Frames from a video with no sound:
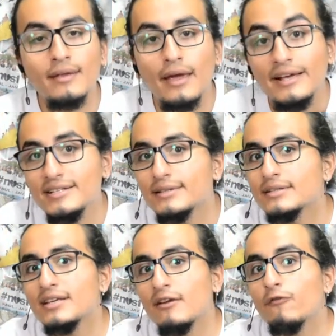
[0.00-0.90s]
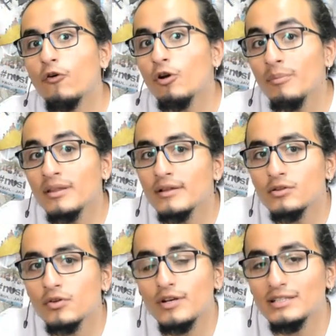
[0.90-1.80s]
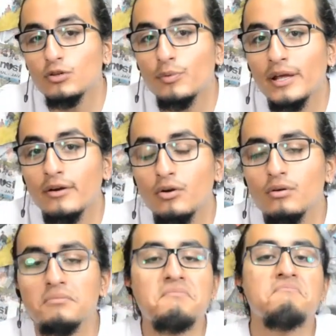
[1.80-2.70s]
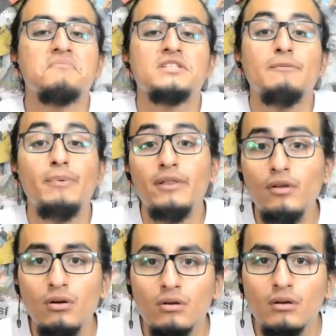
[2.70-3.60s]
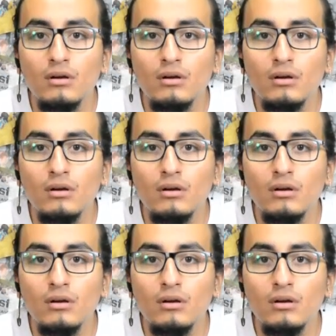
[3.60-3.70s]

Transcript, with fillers: ese tercer informe dentro del exgobierno se perdió.